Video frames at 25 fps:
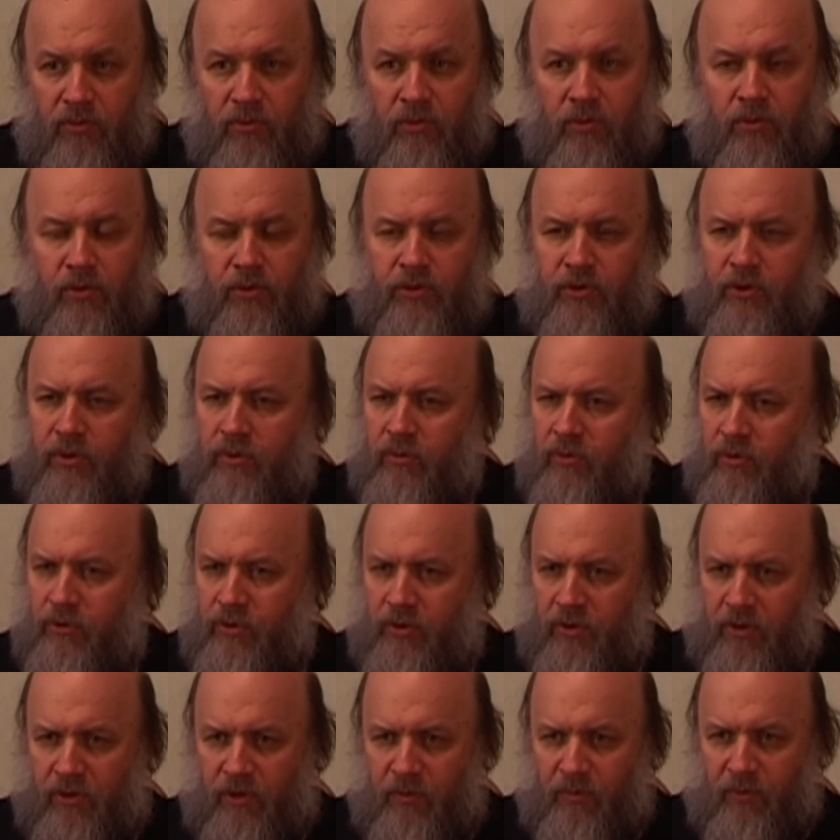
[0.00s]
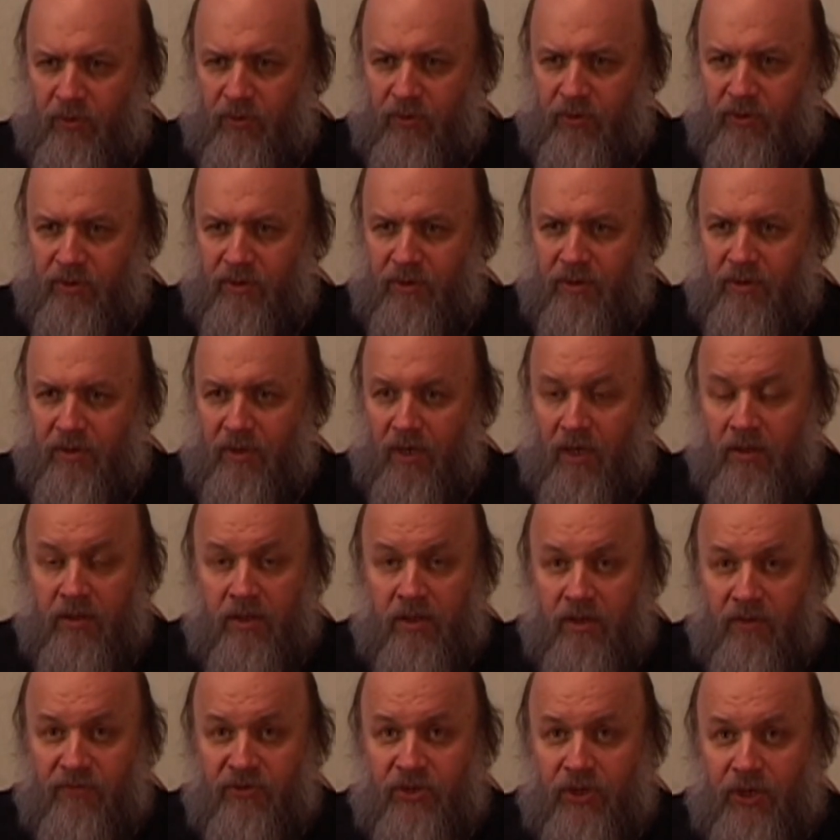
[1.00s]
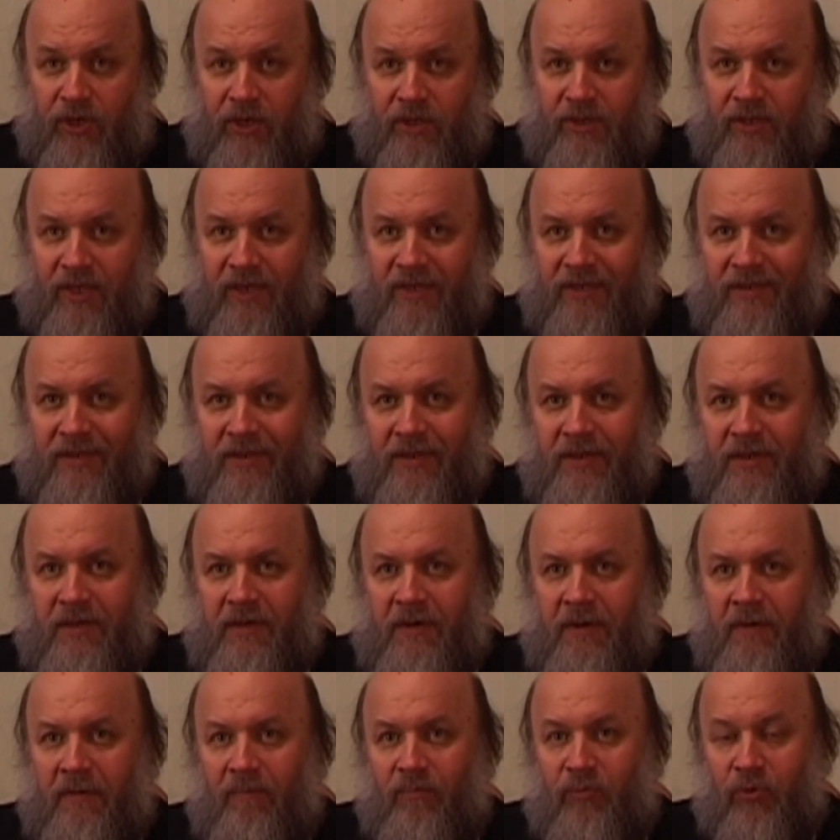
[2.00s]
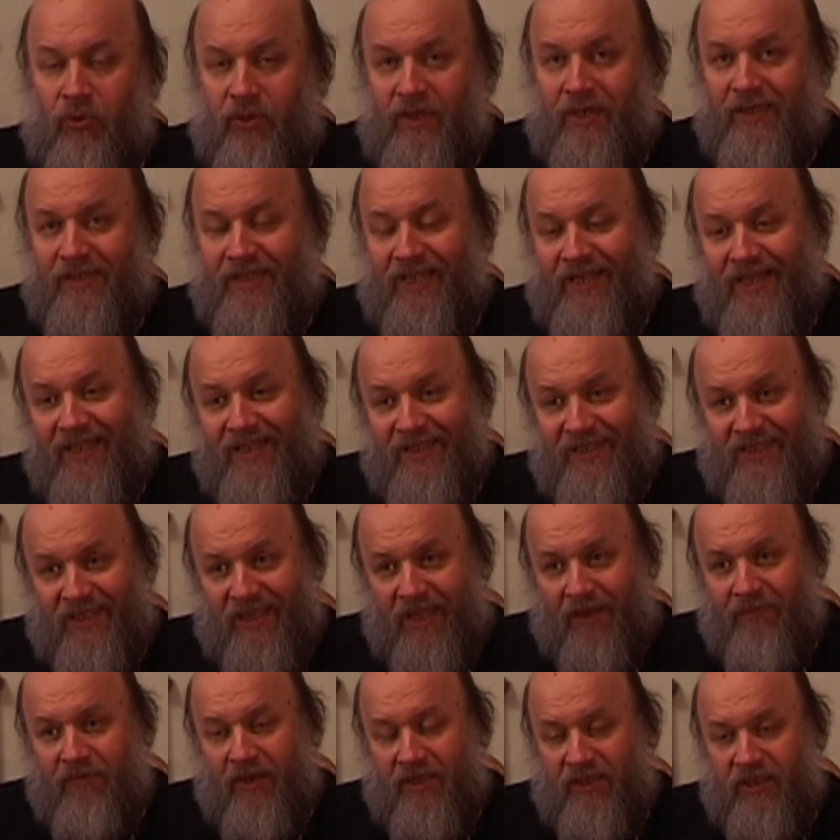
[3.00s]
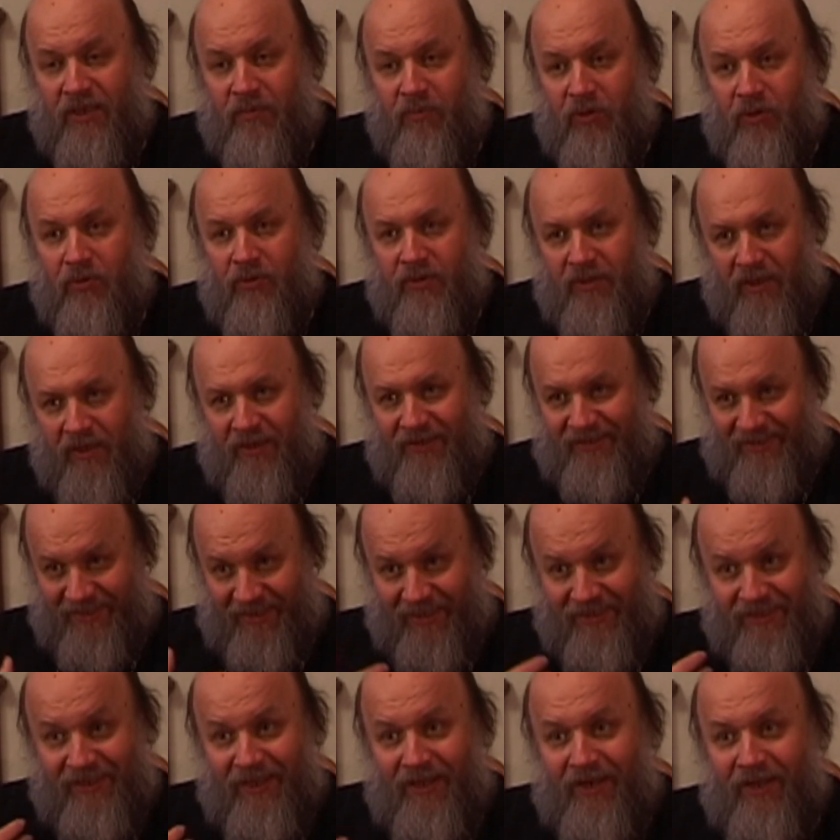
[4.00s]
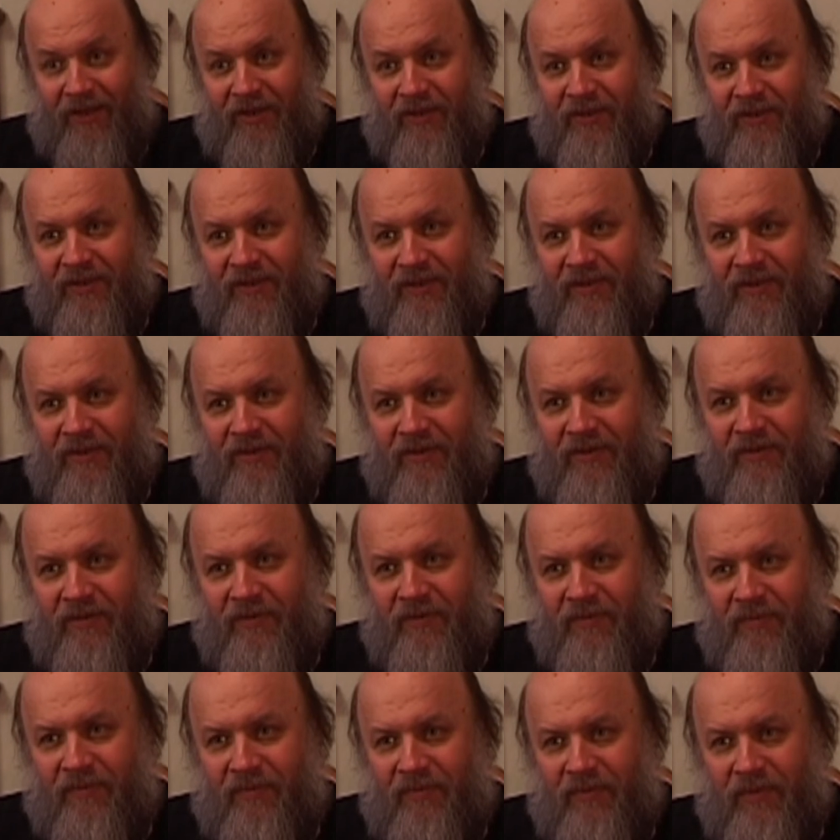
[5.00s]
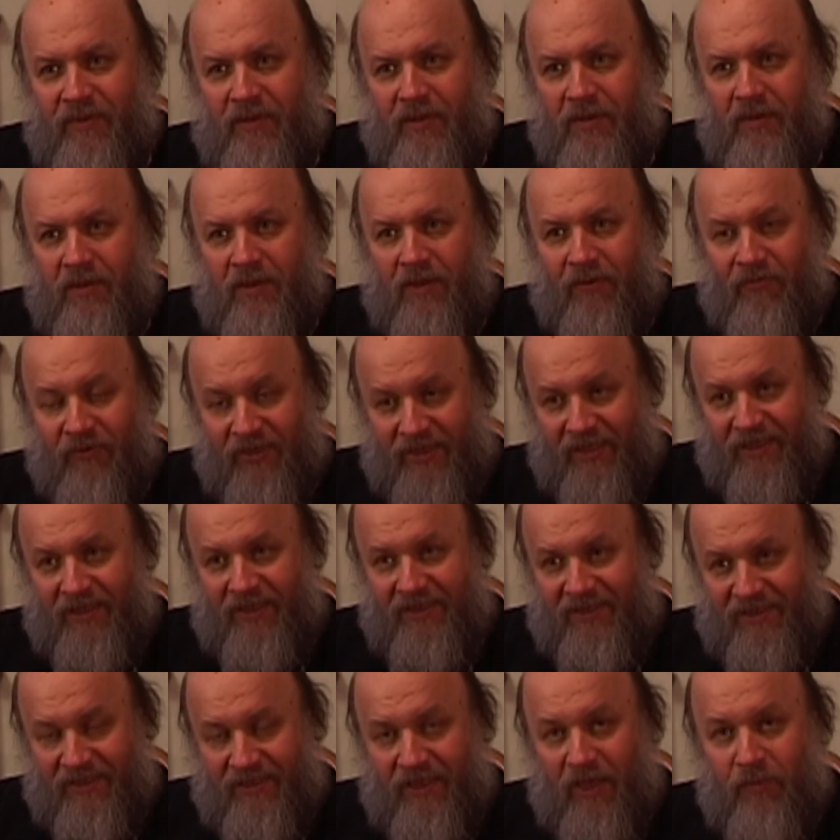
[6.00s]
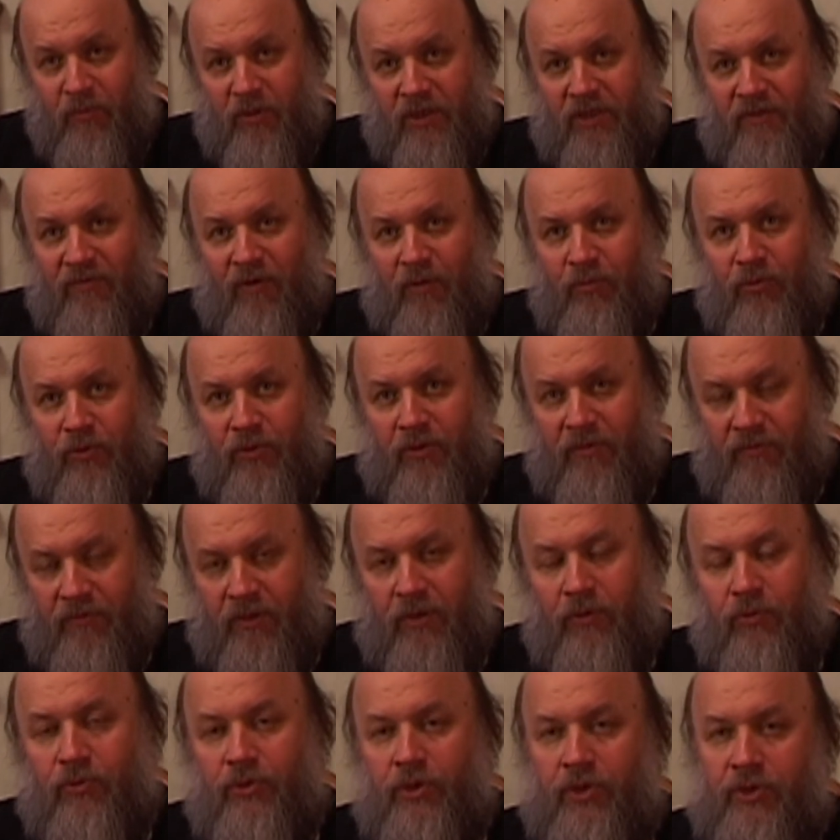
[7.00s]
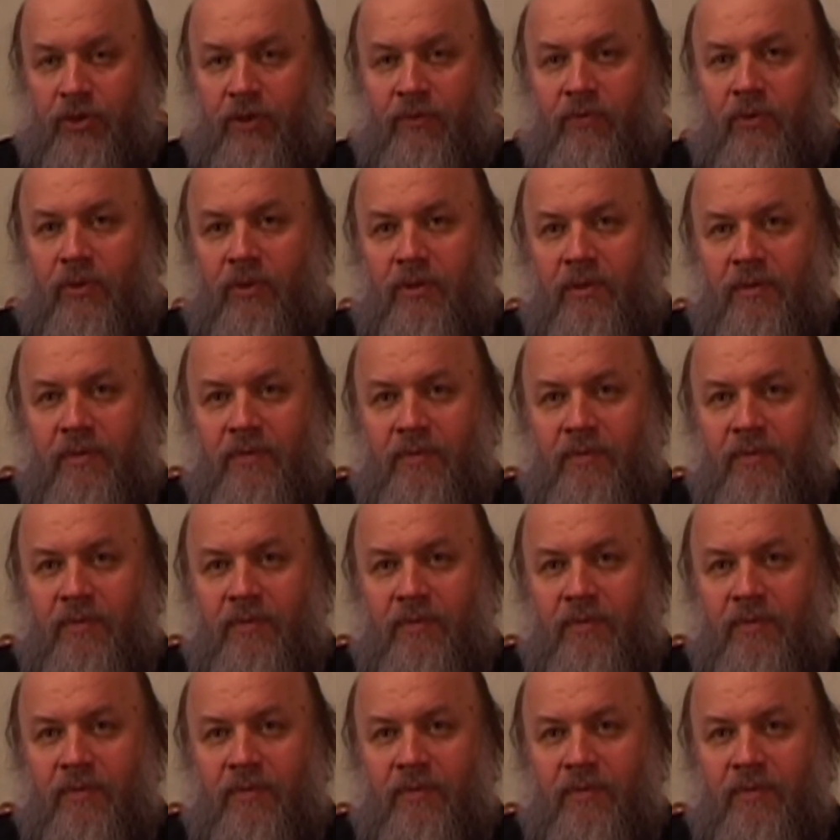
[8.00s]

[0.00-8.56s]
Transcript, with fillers: очень-очень непросто. Они не встретились. Но если слова Симеона их задели, вот это семя свободы в них уже живет.